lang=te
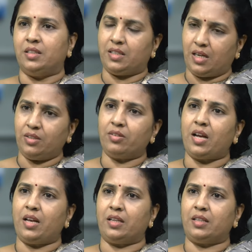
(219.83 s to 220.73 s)
ఇట్లాంటివి
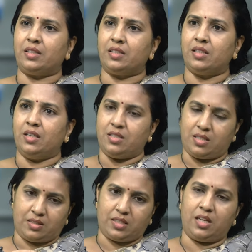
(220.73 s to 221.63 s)
రాయాలి
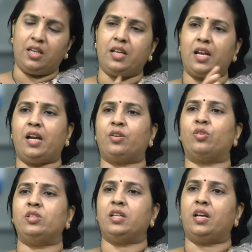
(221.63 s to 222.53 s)
చెల్లెల్ని ఎలా
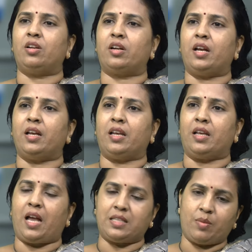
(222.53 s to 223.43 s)
ట్రోల్ చేయాలో రాయాలి
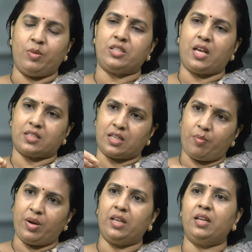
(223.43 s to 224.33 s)
అసెంబ్లీ సాక్షిగా
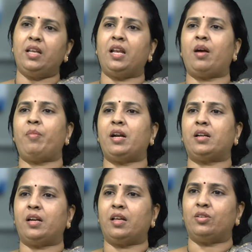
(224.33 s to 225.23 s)
మహిళని ఎలా
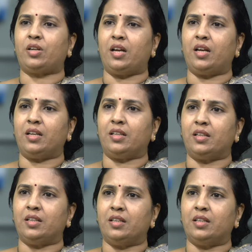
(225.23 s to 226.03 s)
మాట్లాడాలో రాయాలి